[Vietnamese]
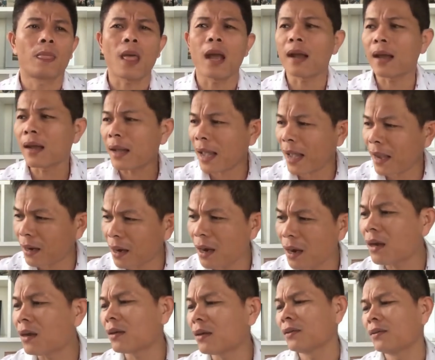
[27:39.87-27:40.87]
thằng ngân hàng
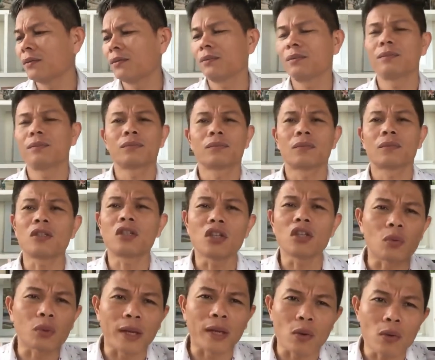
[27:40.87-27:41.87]
đó nó sử
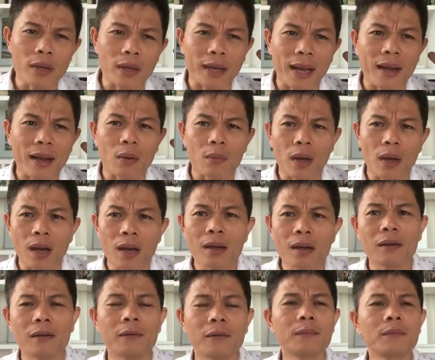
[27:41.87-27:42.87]
dụng tiền của người khác không
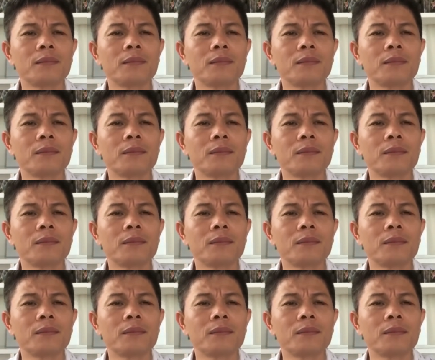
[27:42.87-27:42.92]
đó